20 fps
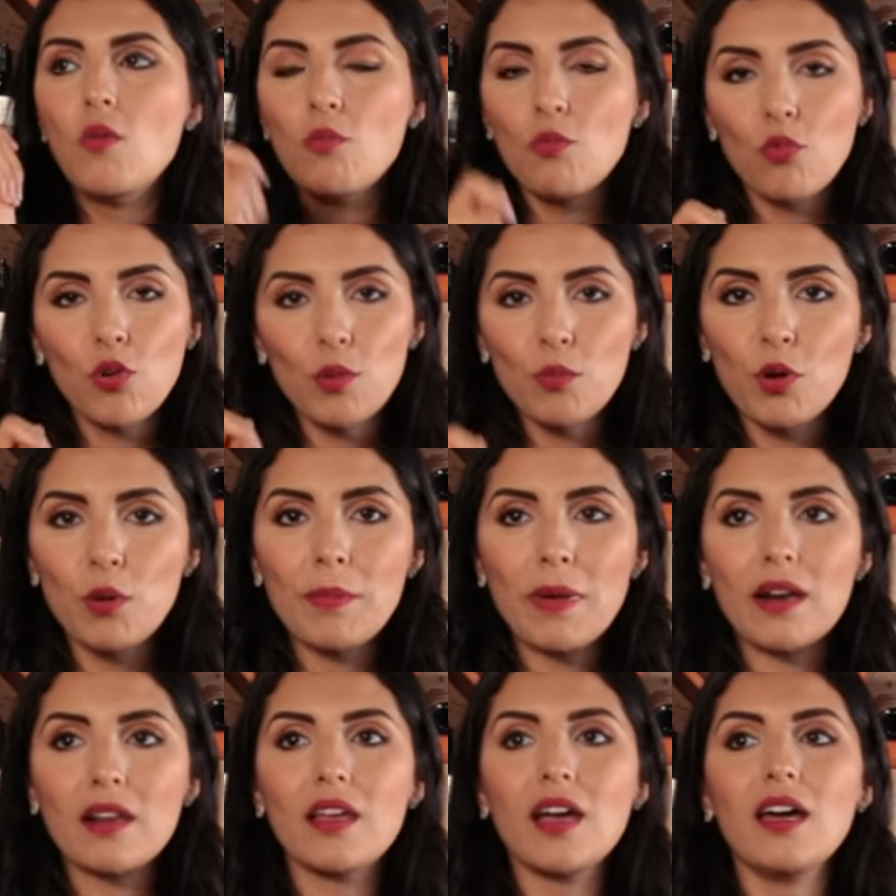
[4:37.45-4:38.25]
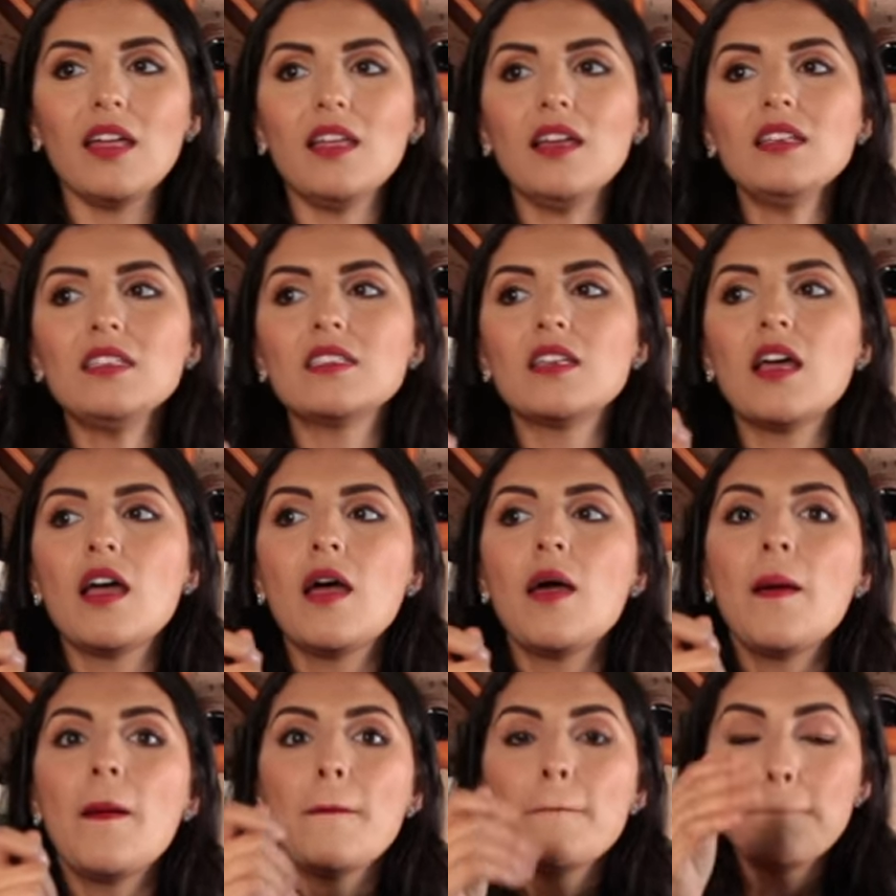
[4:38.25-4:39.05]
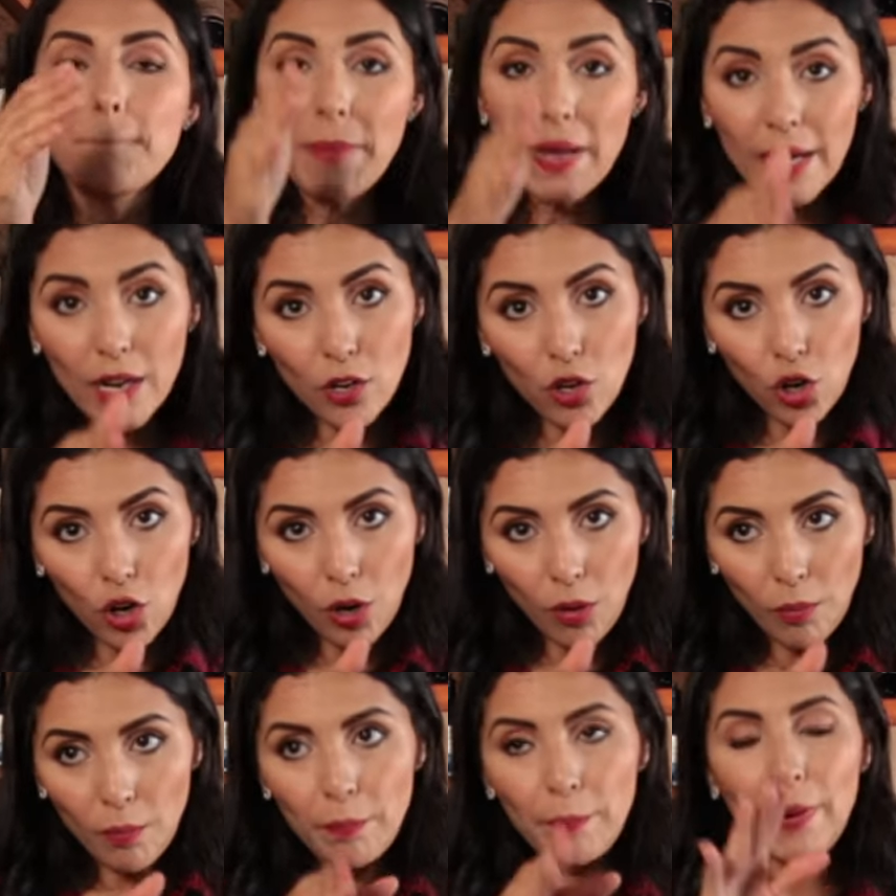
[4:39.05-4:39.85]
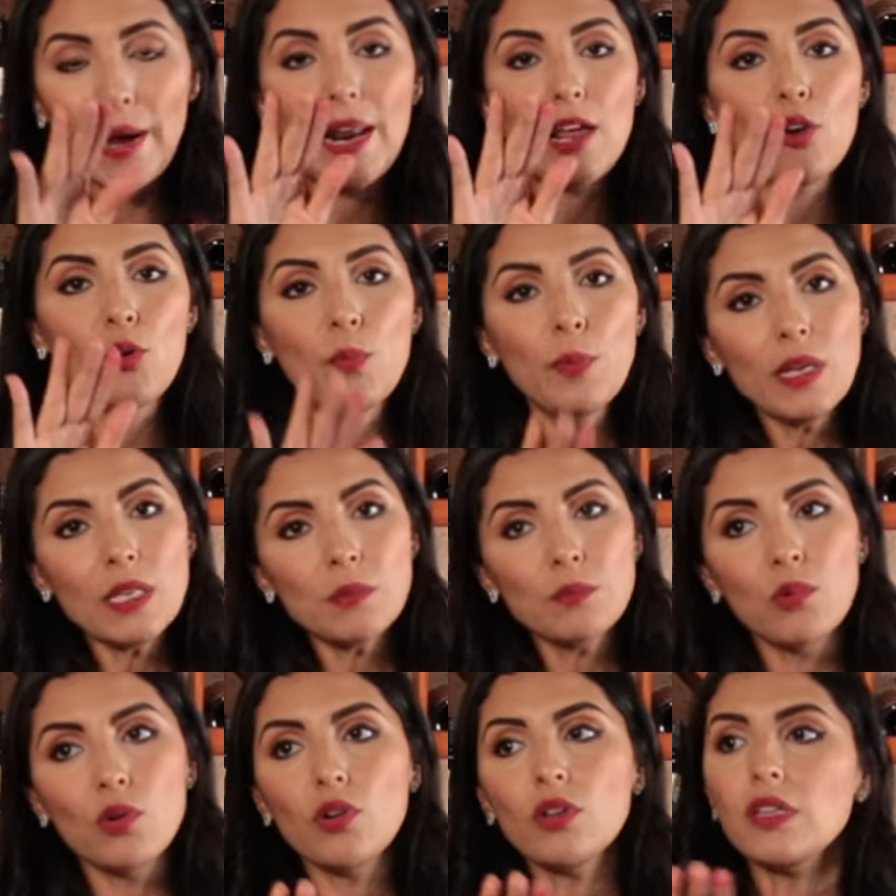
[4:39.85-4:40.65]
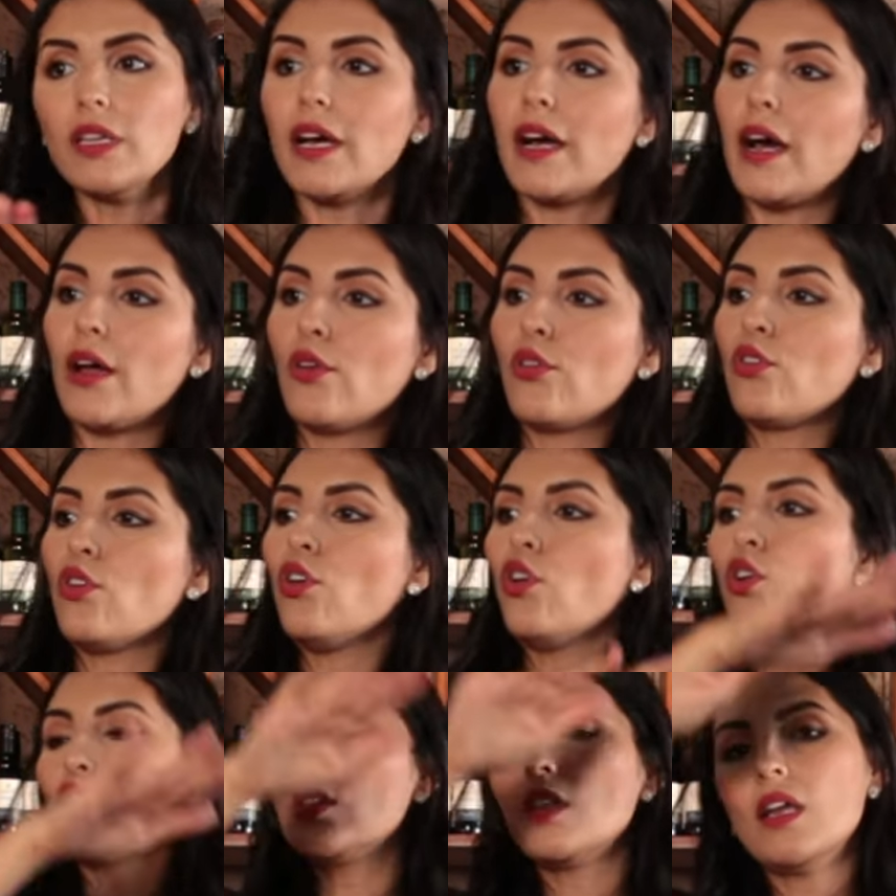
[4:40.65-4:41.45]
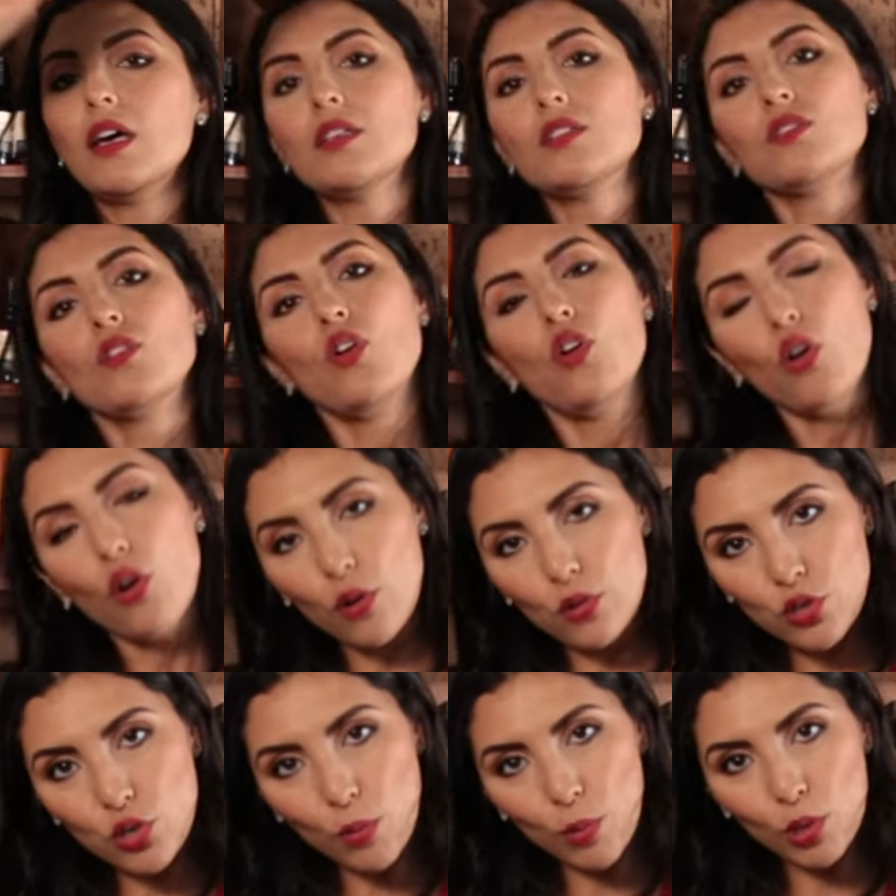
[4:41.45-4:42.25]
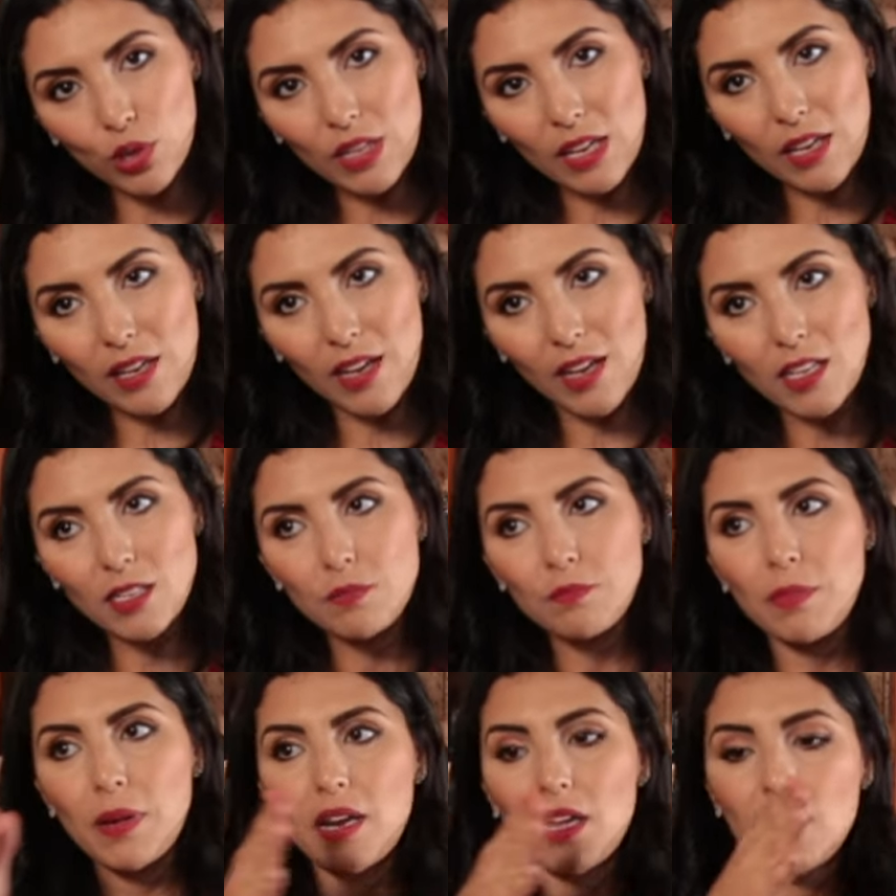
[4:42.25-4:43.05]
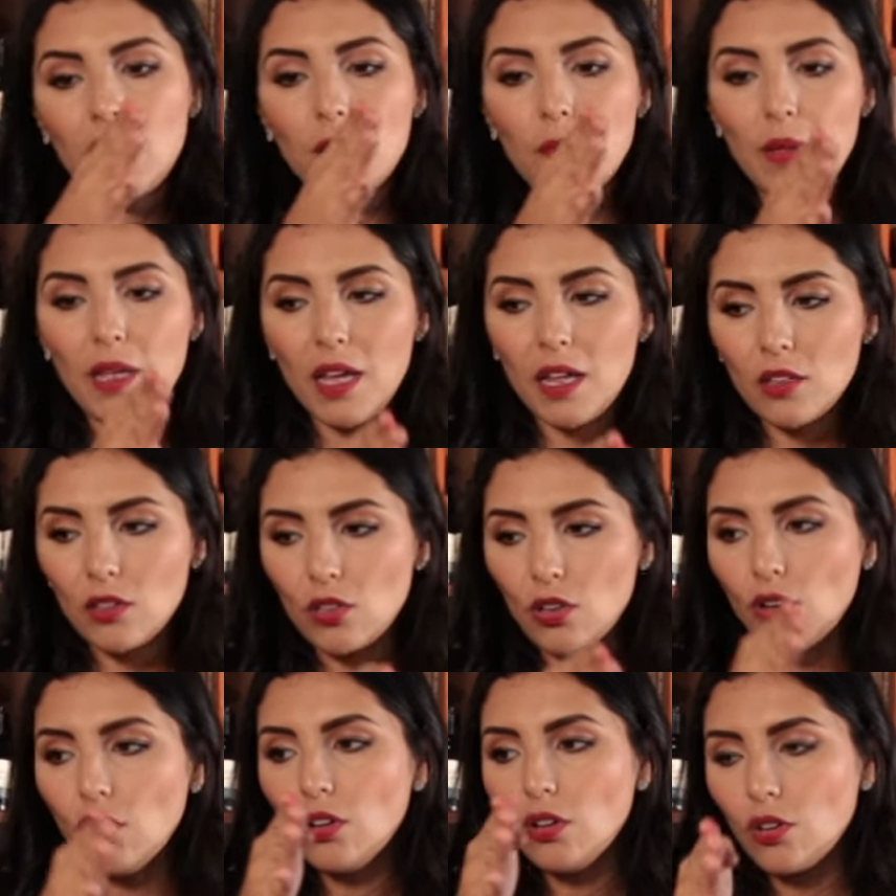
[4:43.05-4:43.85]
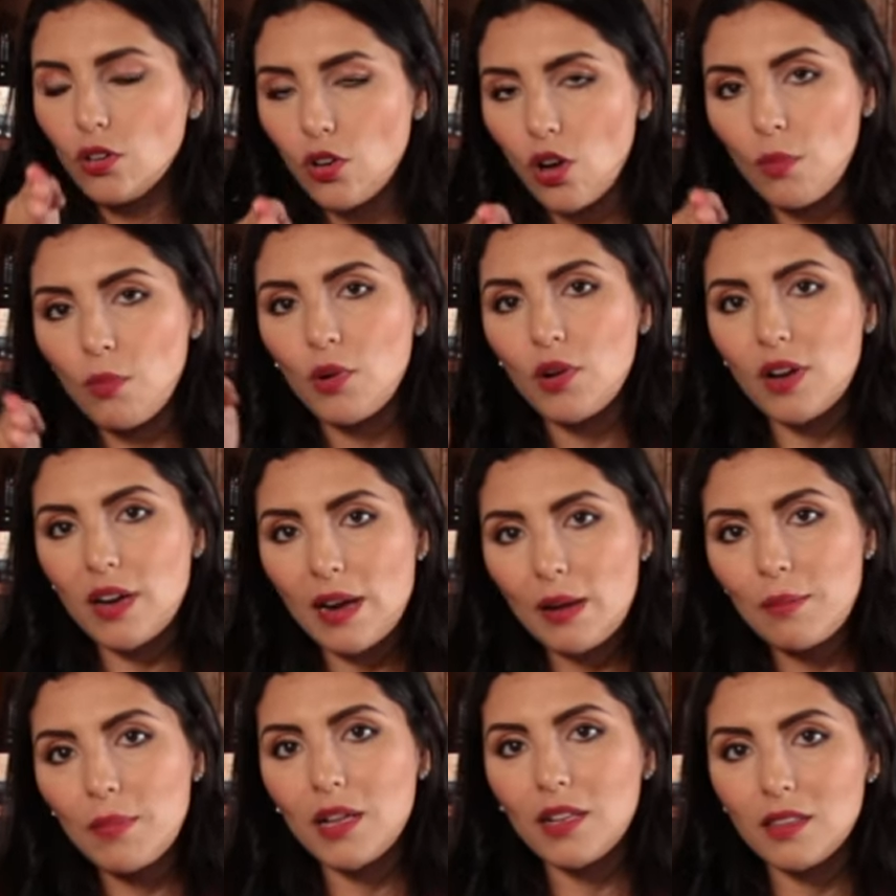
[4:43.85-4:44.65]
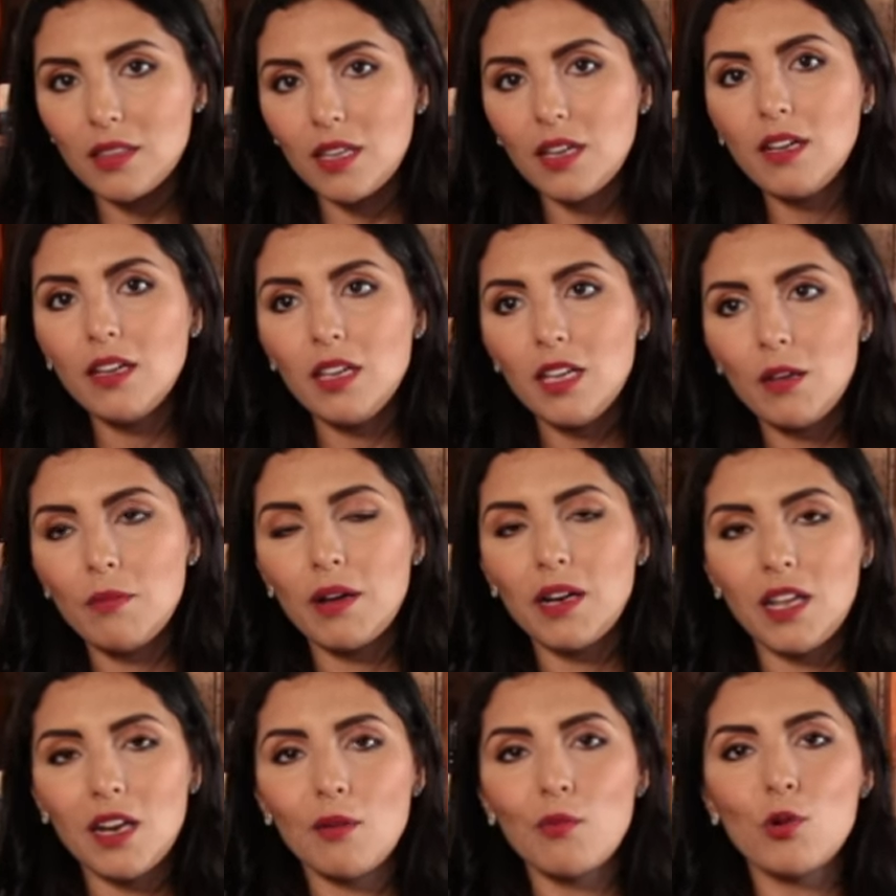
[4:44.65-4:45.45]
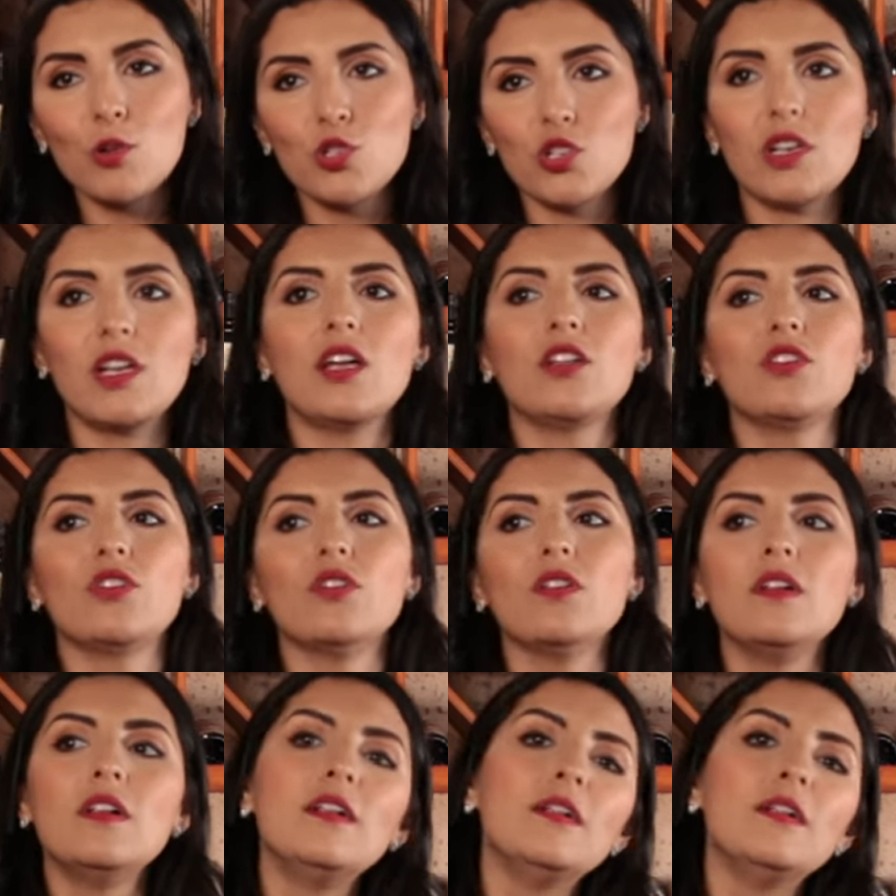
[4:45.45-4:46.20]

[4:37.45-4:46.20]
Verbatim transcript: muy, muy marcadas pero para lo mismo dejaron otras ocho botellas para ir viendo cómo realmente iban a ir evolucionando.